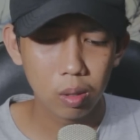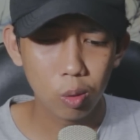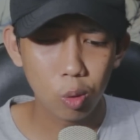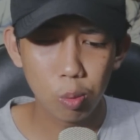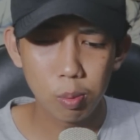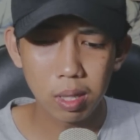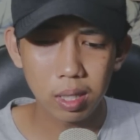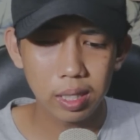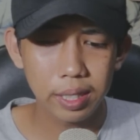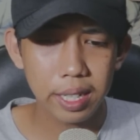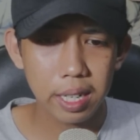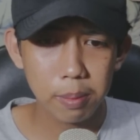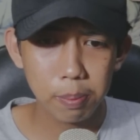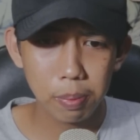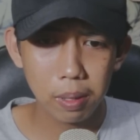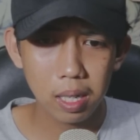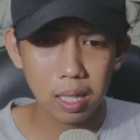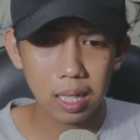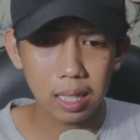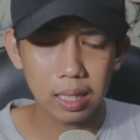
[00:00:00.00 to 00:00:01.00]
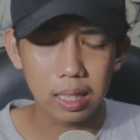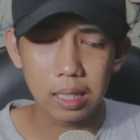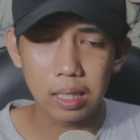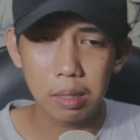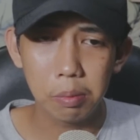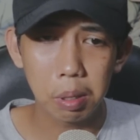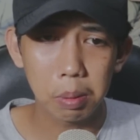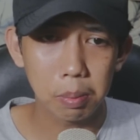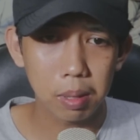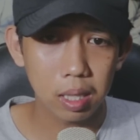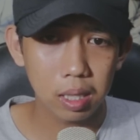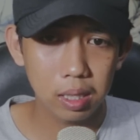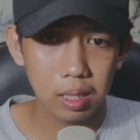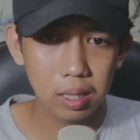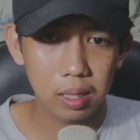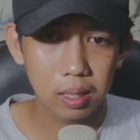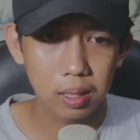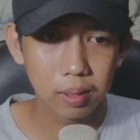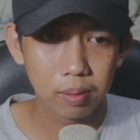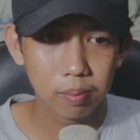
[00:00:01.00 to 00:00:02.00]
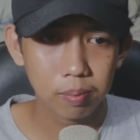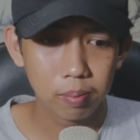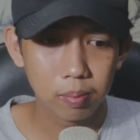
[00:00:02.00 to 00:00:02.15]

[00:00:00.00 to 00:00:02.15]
Rumah siapa? Kata si mamahnya.